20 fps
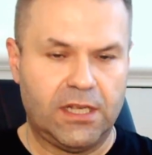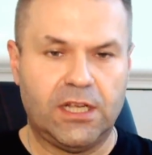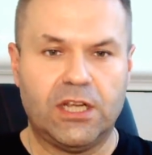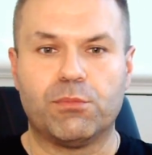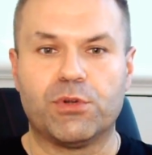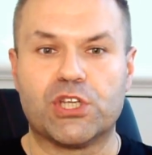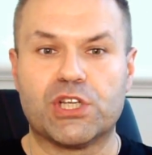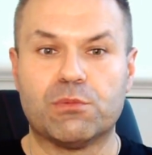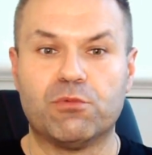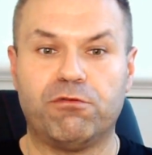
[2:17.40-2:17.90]

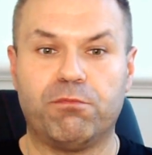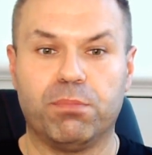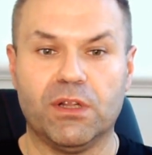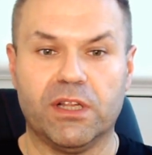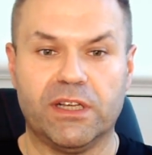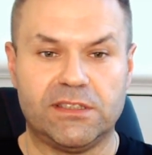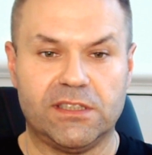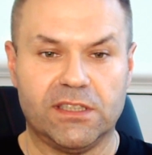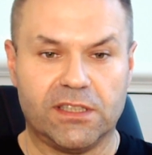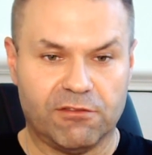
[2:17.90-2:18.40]
Почему в
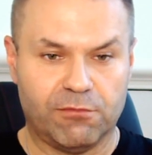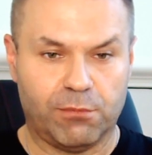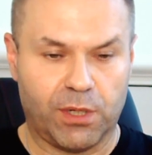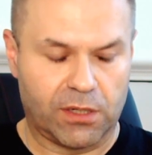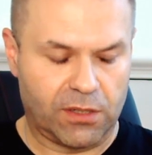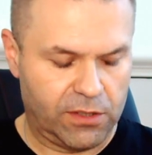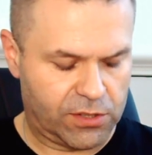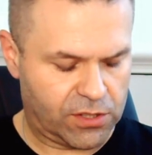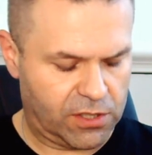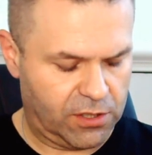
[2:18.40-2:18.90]
пластике в
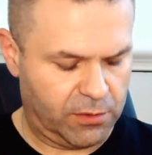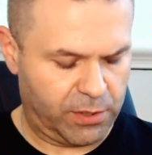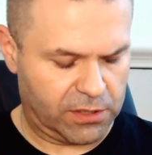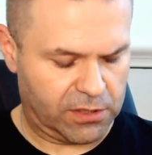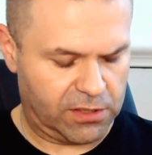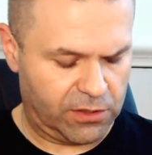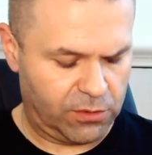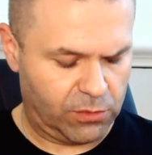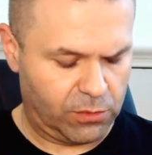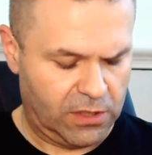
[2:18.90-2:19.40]
баклажках
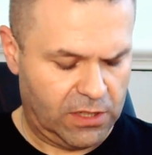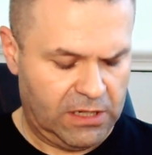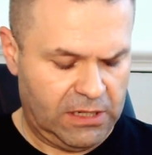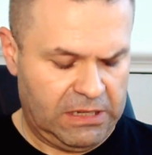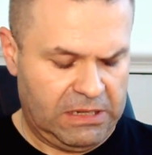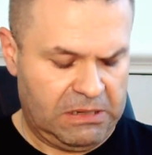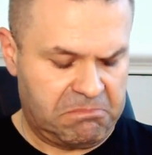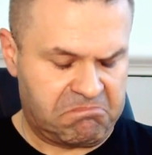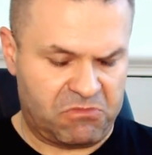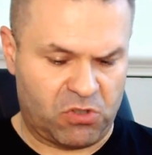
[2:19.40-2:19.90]
продают?
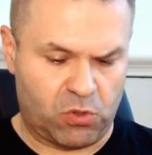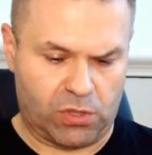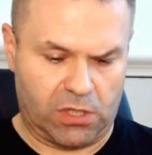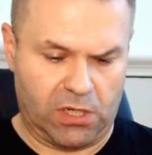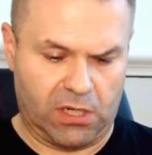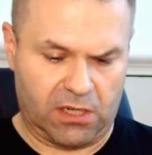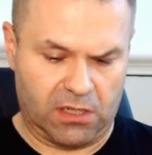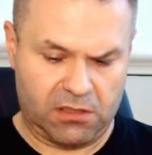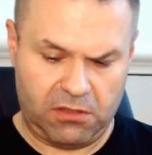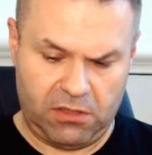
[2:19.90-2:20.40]
Слушайте,
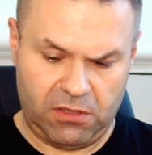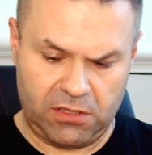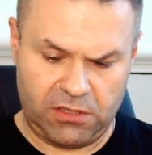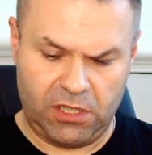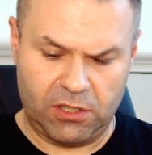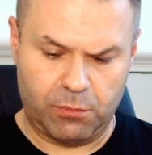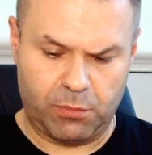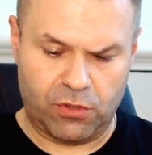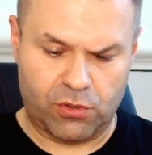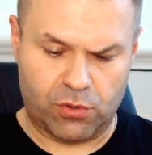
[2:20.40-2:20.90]
оказалось,
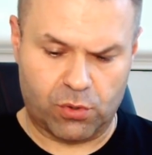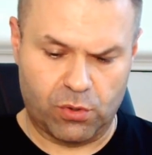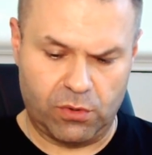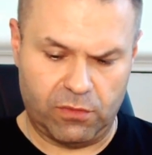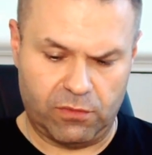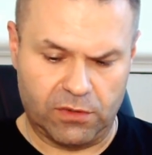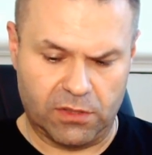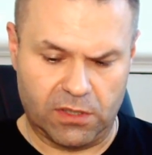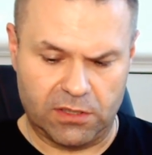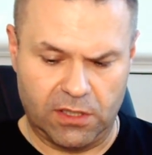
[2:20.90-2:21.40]
нет, большое
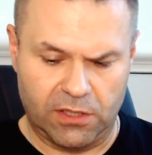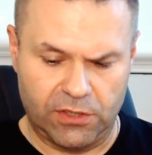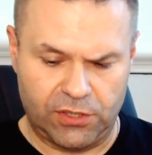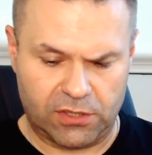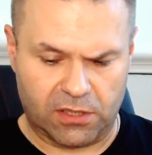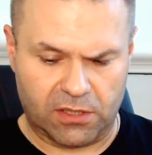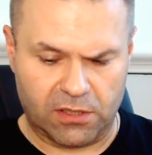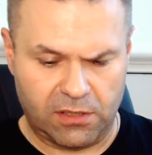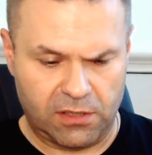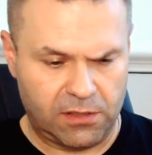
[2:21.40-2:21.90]

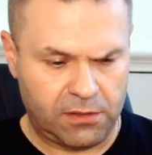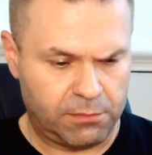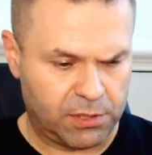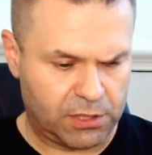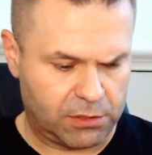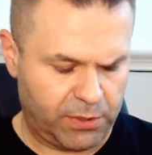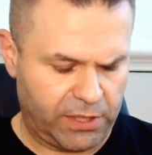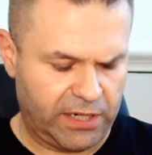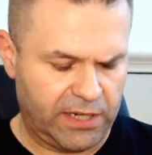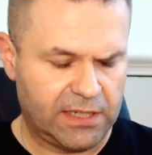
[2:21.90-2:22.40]
винодельнические
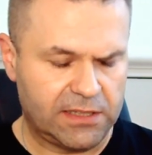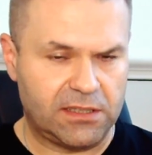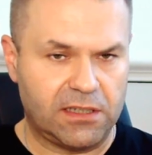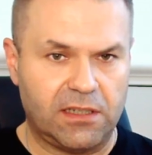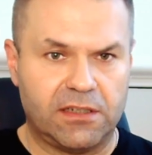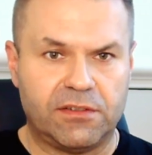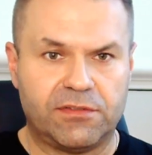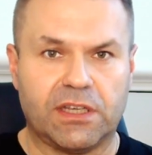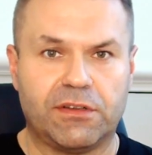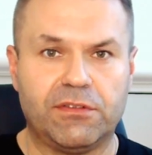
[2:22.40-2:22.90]
предприятие.
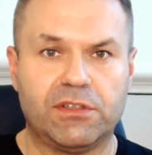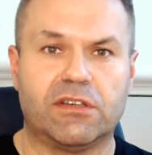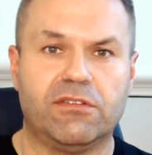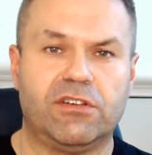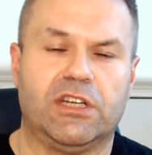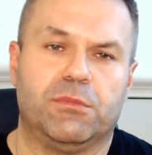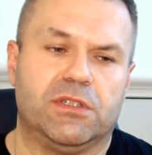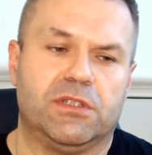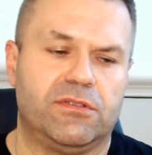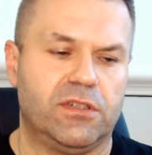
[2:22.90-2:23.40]
В советское
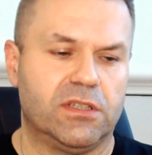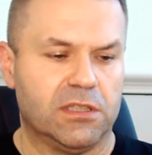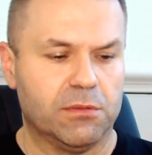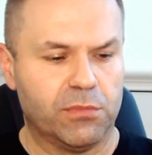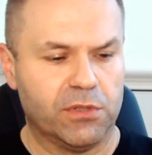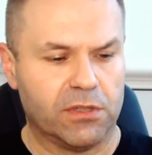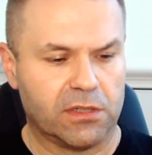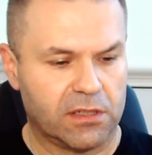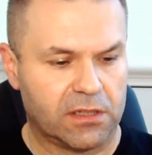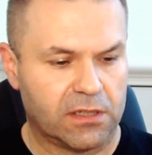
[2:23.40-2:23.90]
время известно
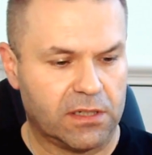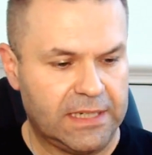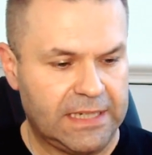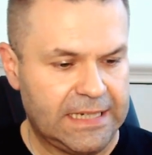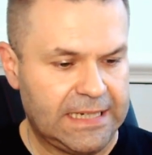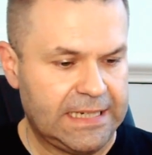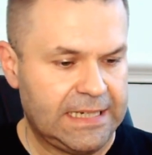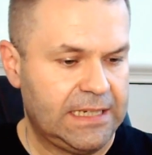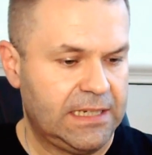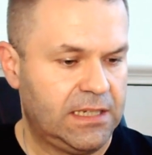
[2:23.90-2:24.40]
было как
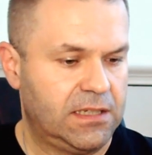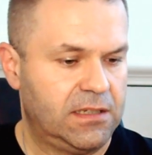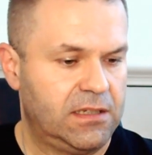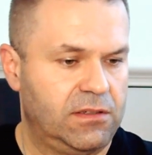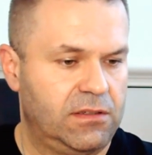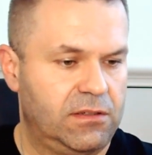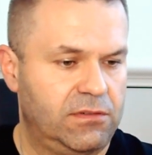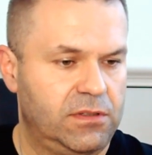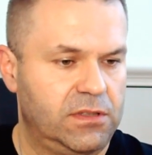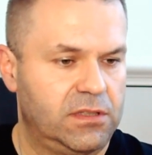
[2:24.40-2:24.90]

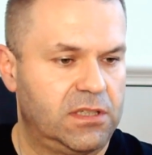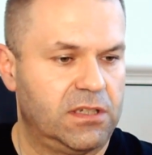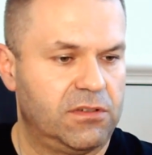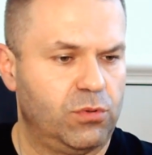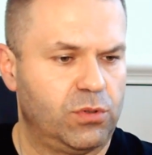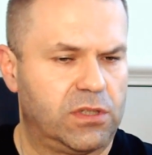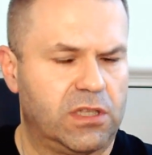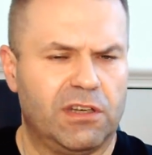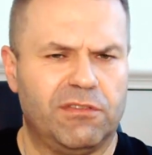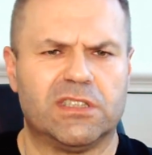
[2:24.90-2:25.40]

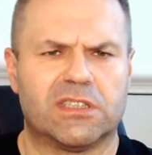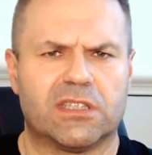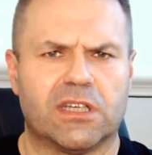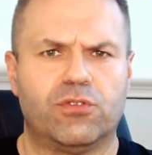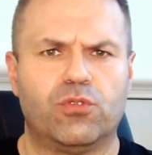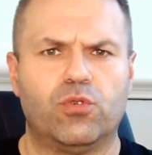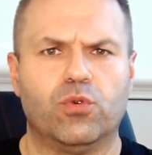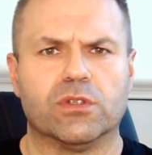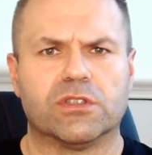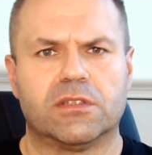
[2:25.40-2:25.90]
винзавод,
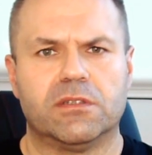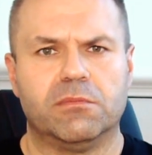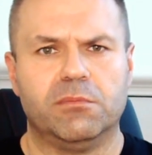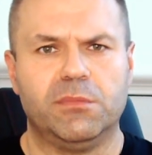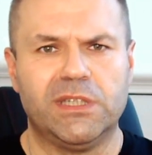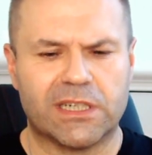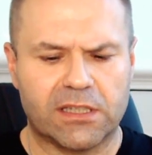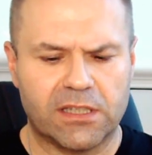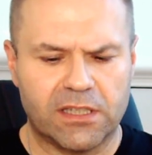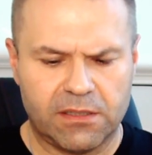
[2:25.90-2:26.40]
винсовхоз
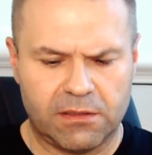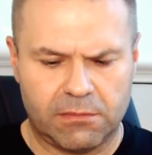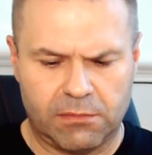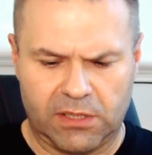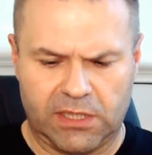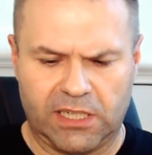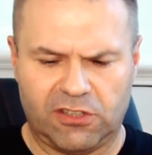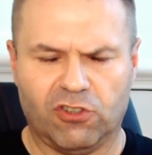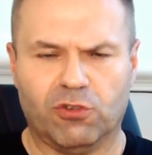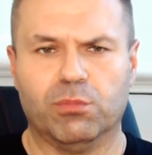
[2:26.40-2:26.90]
Мирный,
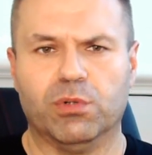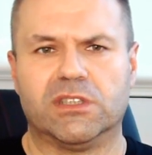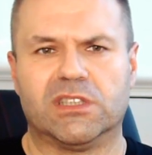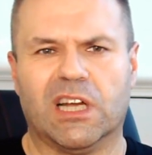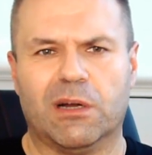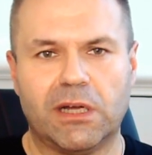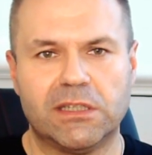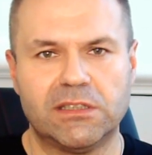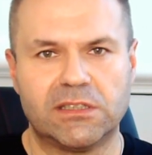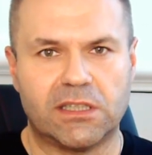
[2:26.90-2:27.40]
до этого был
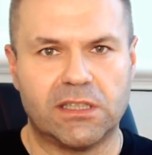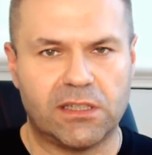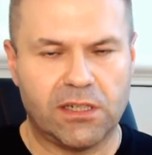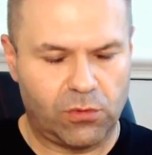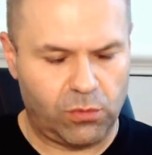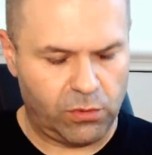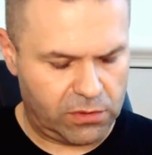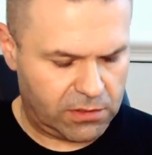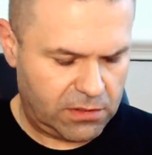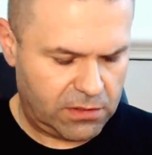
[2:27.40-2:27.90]
Таманский
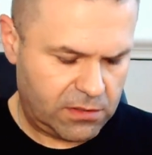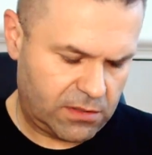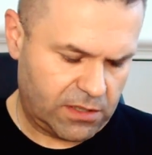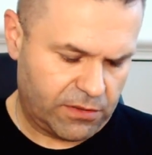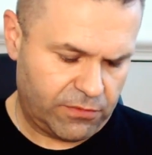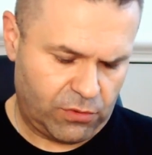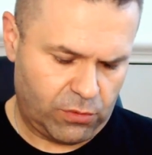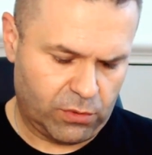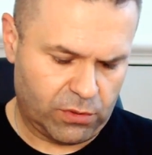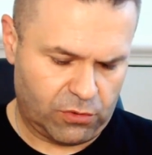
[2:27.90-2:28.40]
какой-то
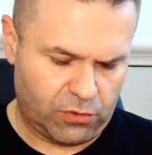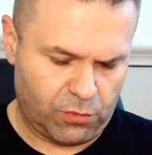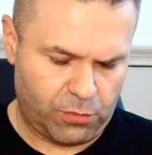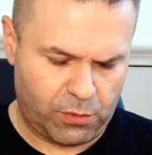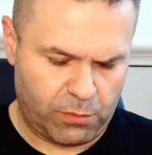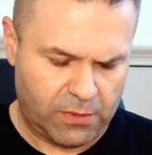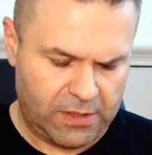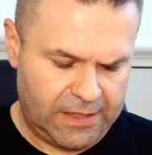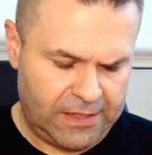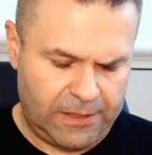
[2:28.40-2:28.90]
совхоз, в
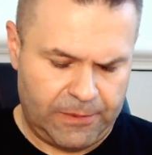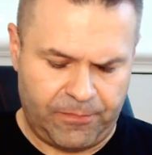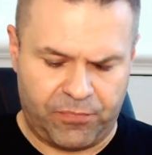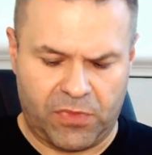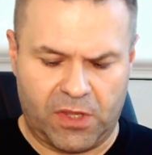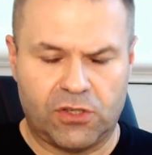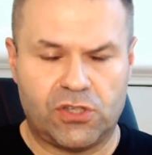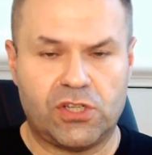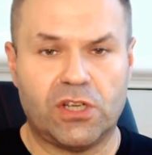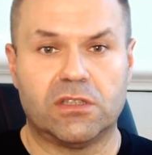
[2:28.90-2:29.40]
общем.
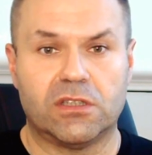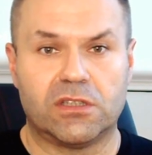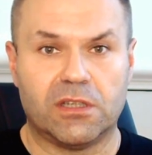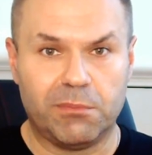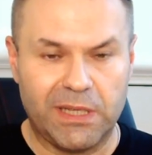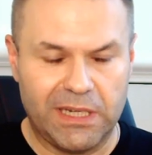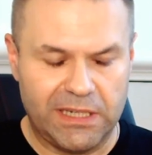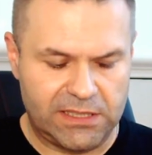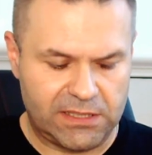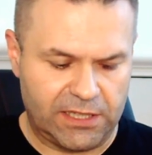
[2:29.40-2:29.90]
Сейчас это
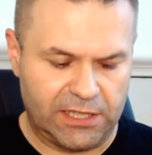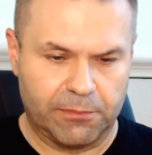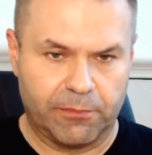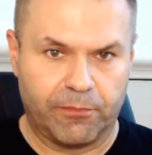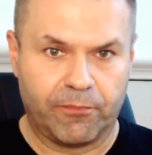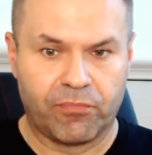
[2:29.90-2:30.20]
Мильстрим.